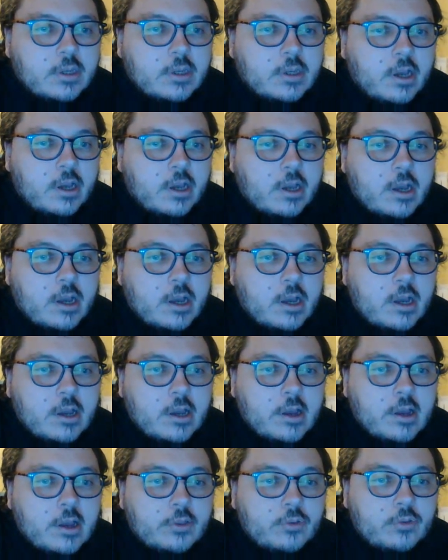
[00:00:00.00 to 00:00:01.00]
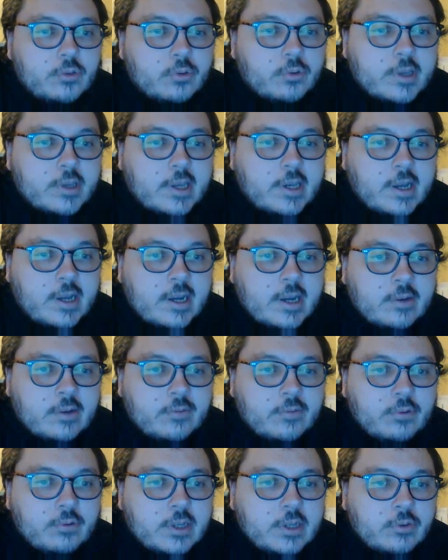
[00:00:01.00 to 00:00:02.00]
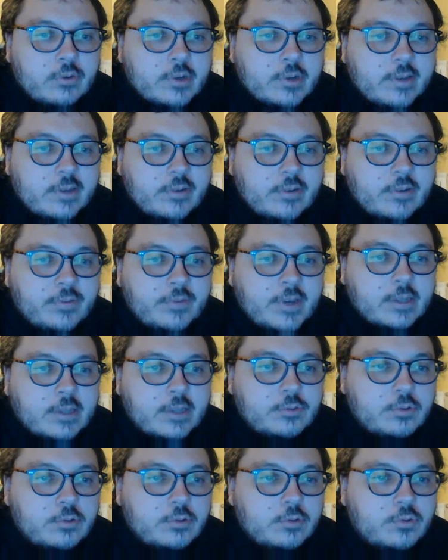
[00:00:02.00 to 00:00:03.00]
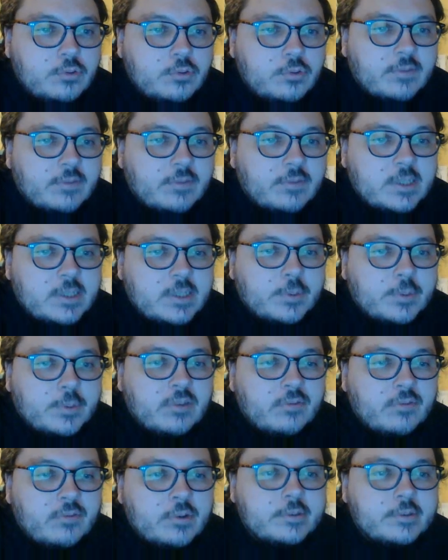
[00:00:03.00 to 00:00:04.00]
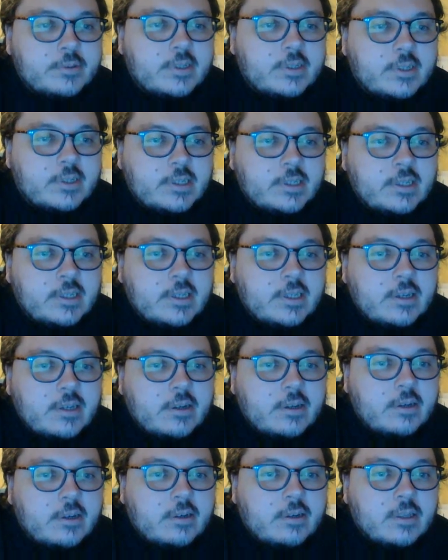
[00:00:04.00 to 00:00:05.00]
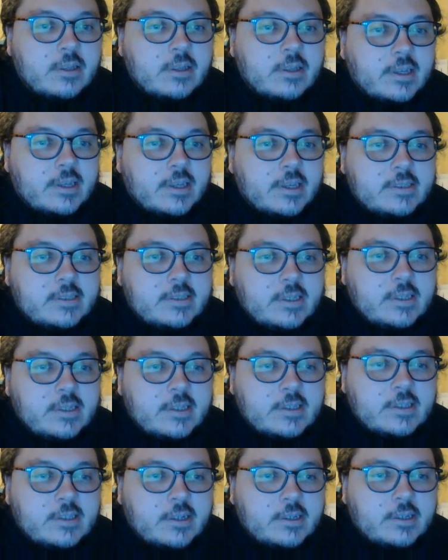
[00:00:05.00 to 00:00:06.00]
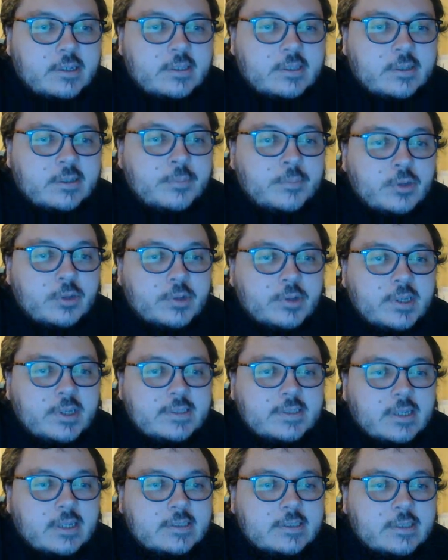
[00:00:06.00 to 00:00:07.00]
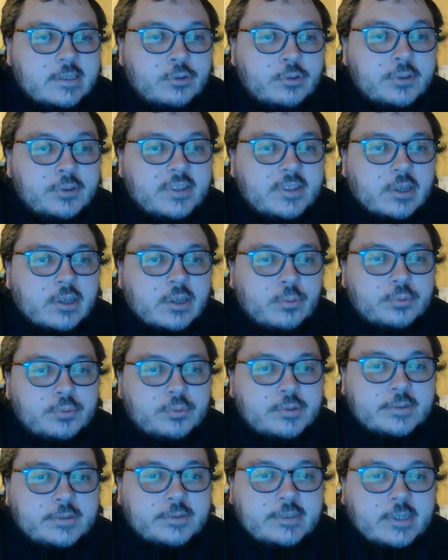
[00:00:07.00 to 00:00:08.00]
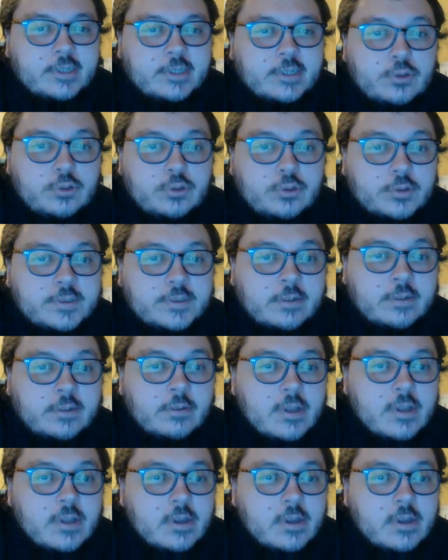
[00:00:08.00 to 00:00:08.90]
donc à, la fois, donc elle va faire du, service après-vente et essayer d'améliorer sa, note avec un pourcentage sur 100,